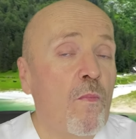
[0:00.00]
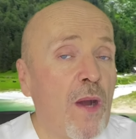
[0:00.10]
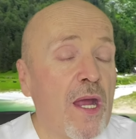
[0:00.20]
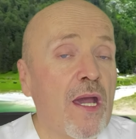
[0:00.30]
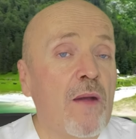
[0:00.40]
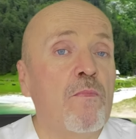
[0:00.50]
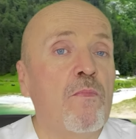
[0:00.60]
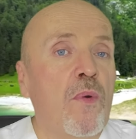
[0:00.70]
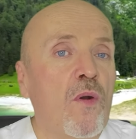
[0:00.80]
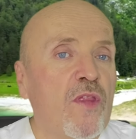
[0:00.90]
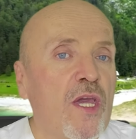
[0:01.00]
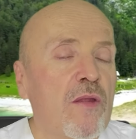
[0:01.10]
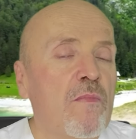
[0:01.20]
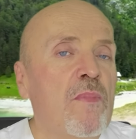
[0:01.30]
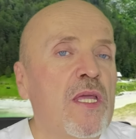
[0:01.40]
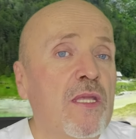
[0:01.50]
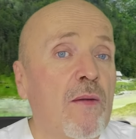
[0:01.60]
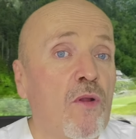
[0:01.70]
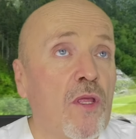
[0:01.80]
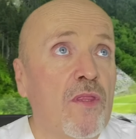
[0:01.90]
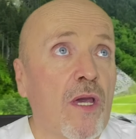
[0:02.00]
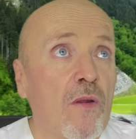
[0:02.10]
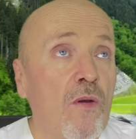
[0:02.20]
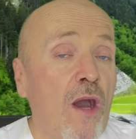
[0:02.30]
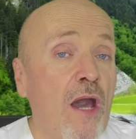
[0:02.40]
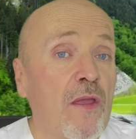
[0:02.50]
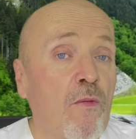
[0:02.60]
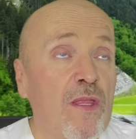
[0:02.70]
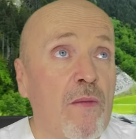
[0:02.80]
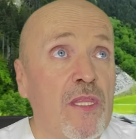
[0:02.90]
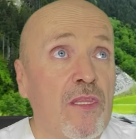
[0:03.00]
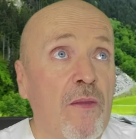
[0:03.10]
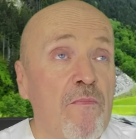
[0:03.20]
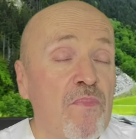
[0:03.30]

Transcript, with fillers: para poder metabolizarlo adecuadamente.